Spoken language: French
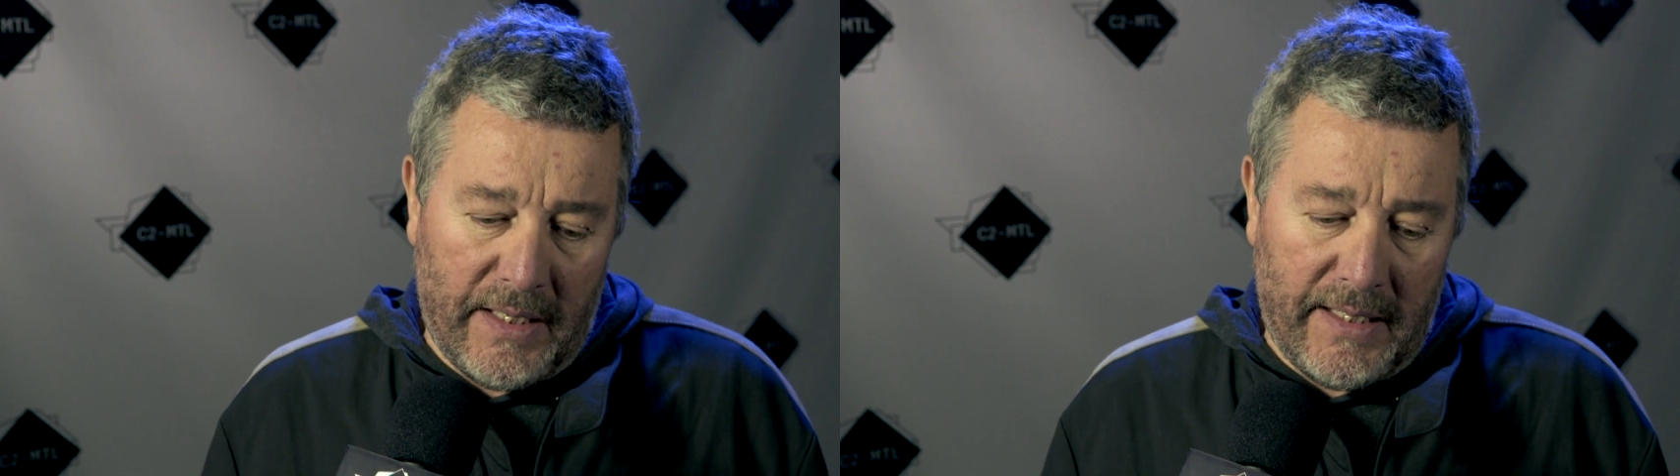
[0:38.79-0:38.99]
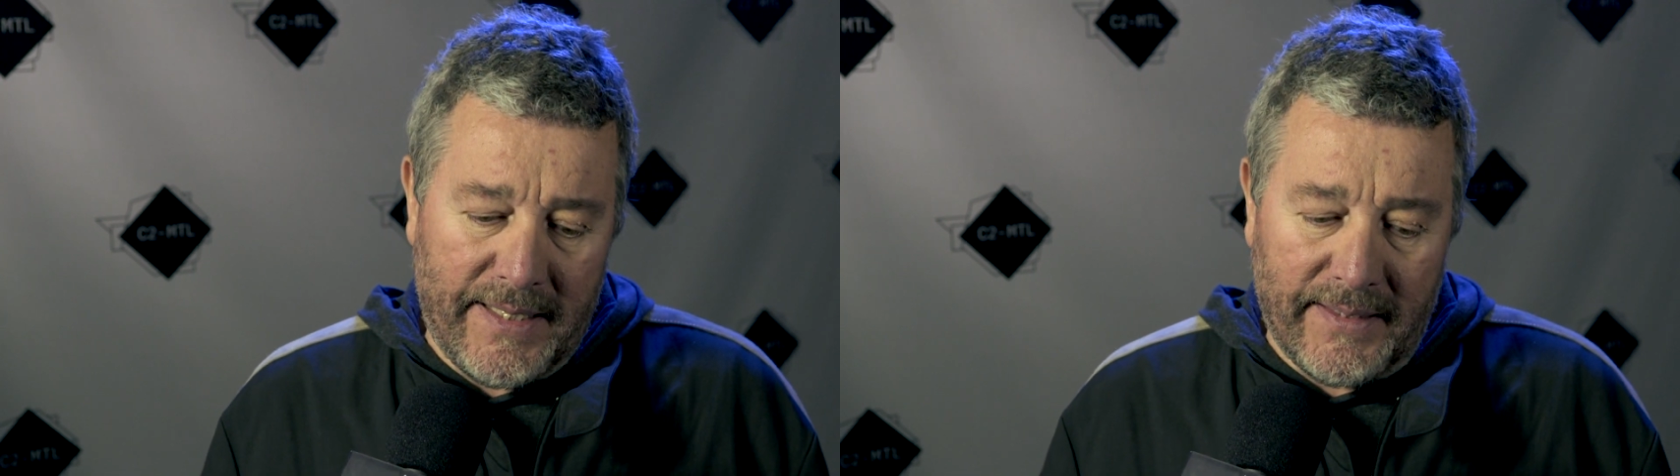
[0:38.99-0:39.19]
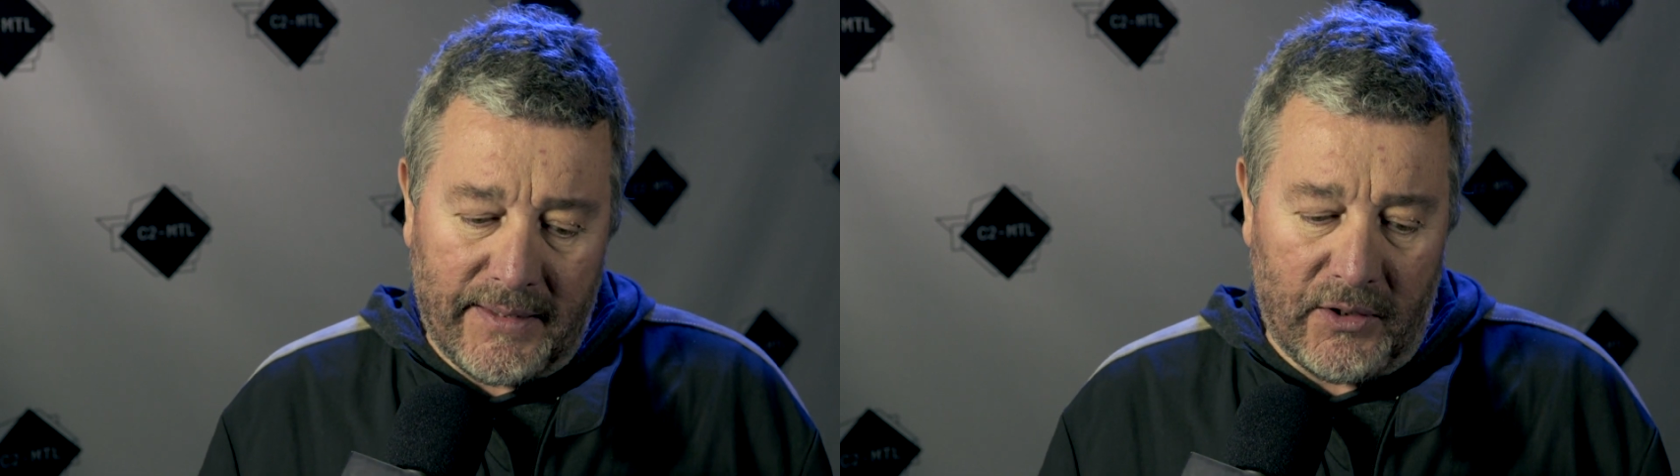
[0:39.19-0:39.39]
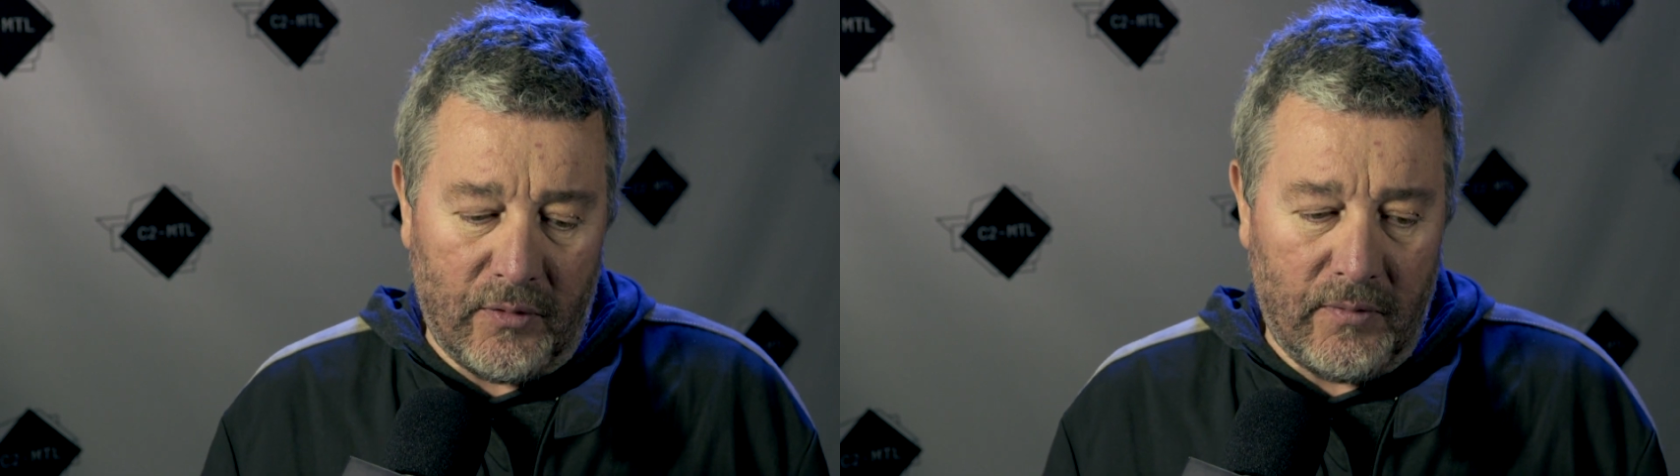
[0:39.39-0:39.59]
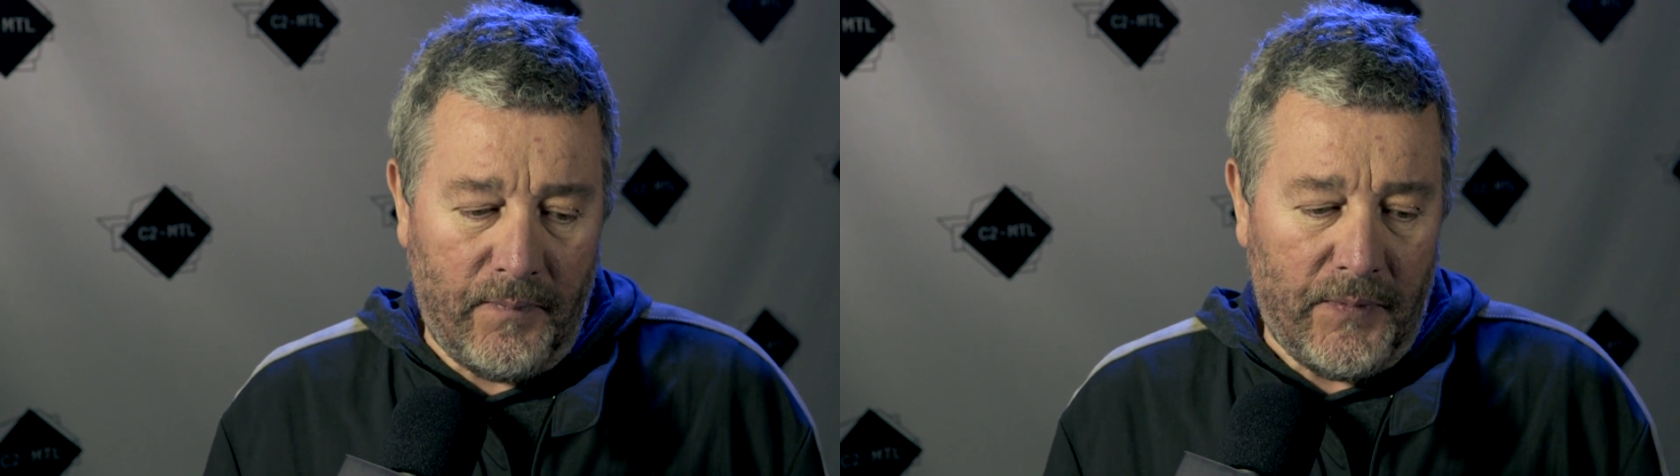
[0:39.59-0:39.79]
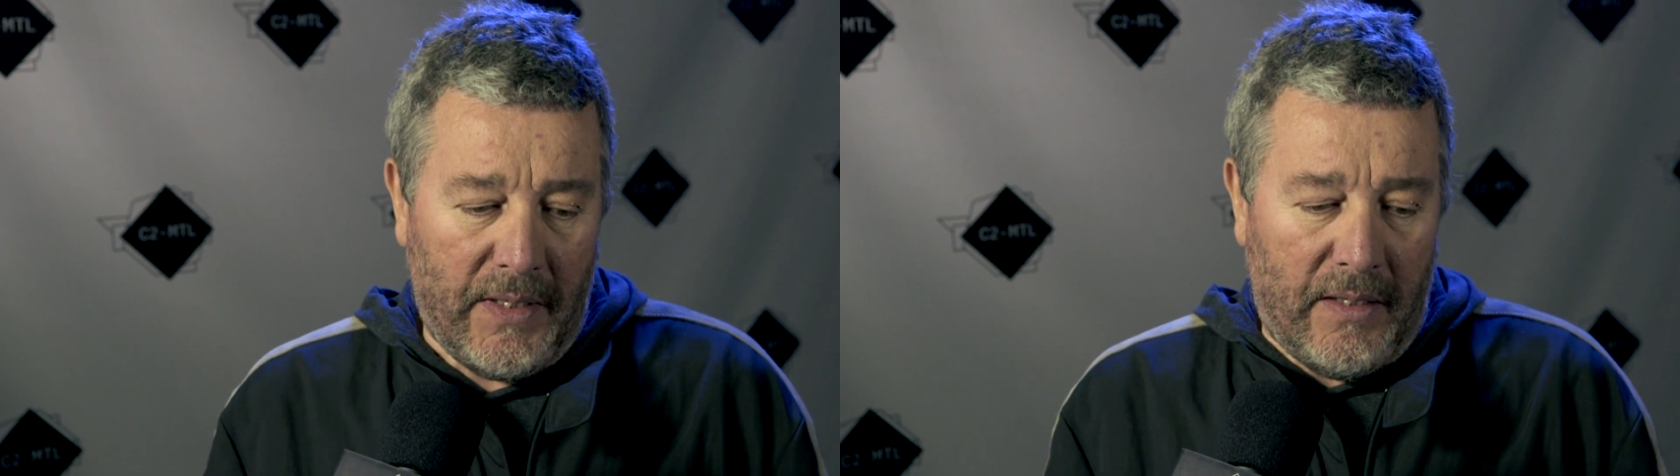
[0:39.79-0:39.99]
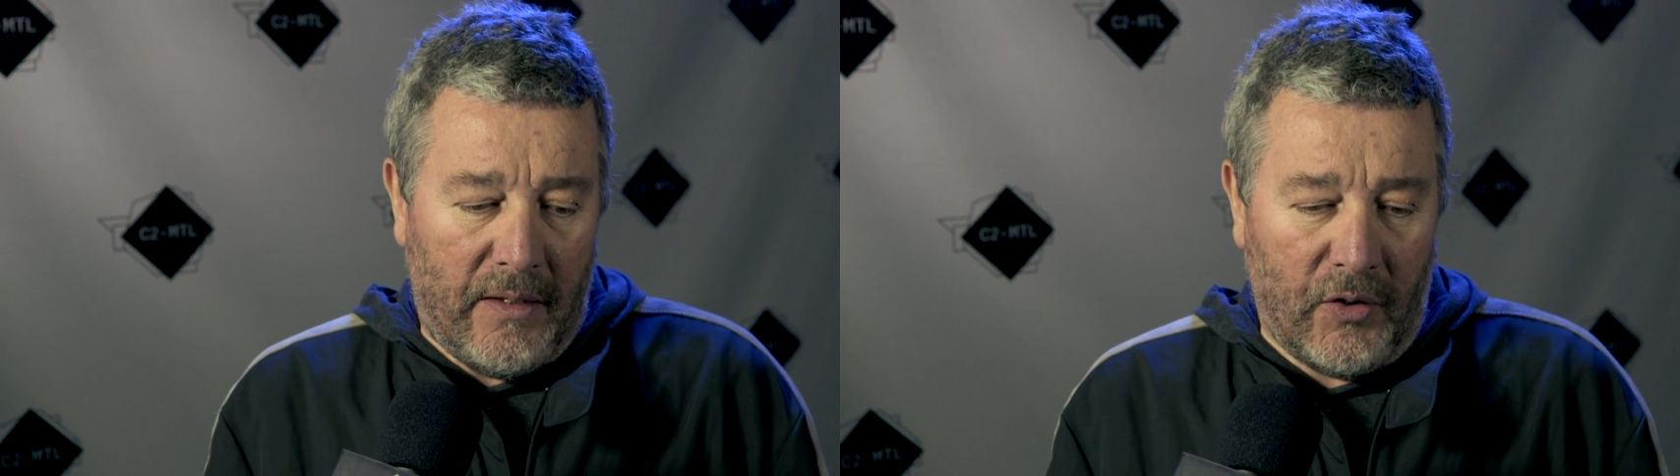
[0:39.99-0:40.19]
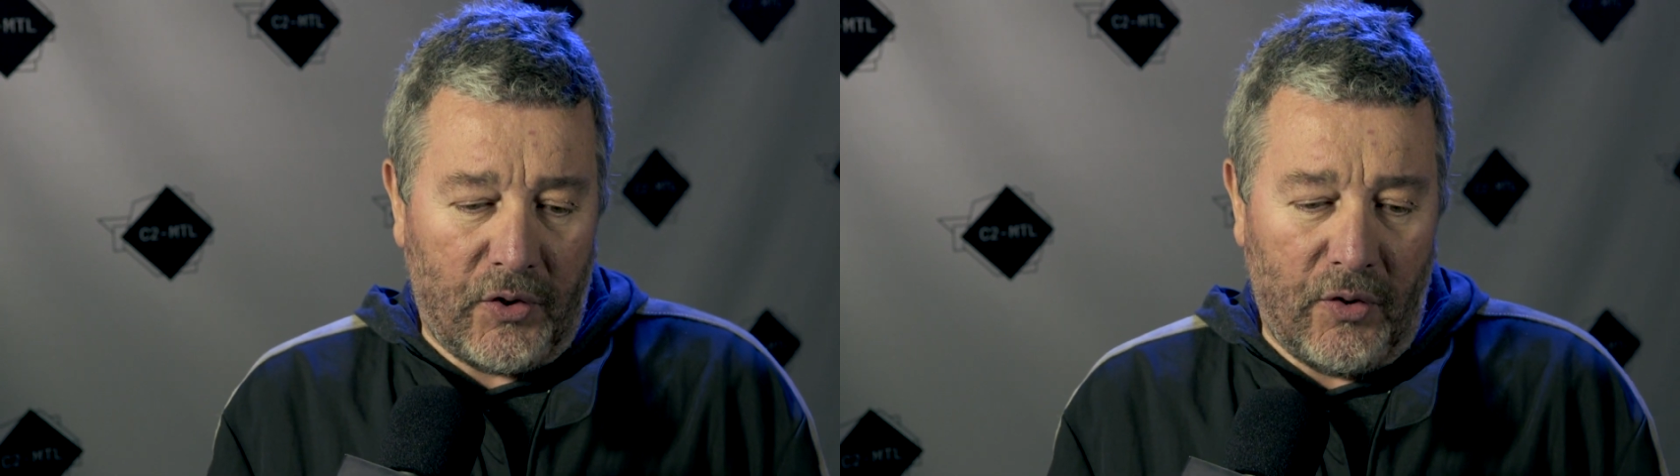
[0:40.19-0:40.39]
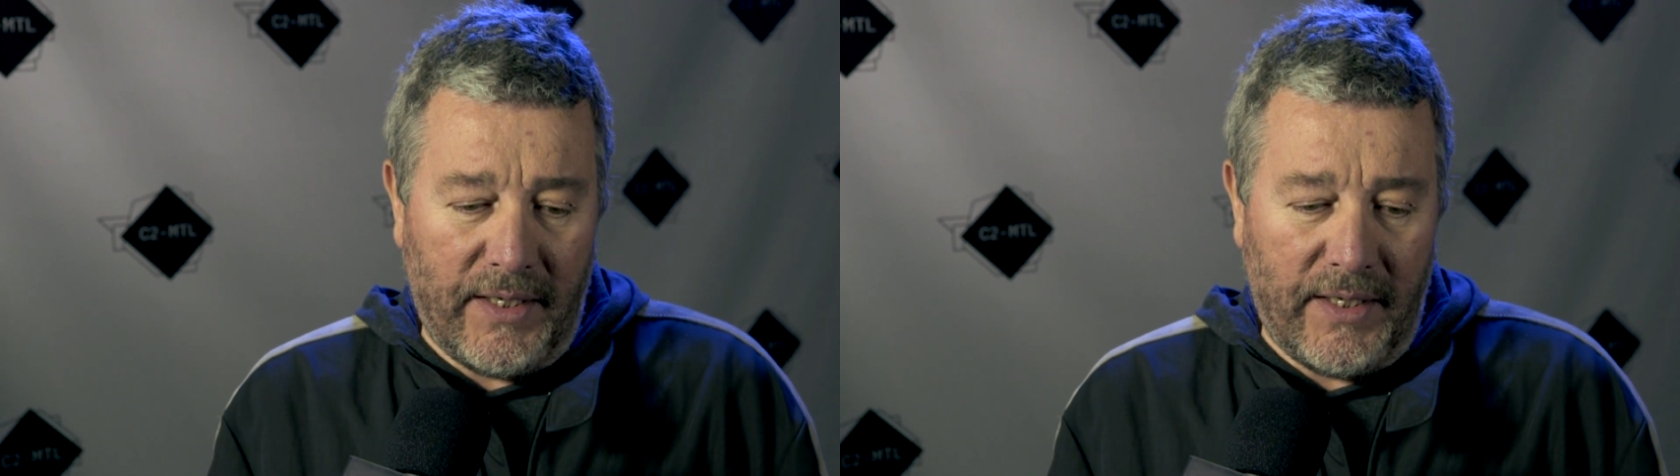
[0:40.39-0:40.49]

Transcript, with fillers: liaisons entre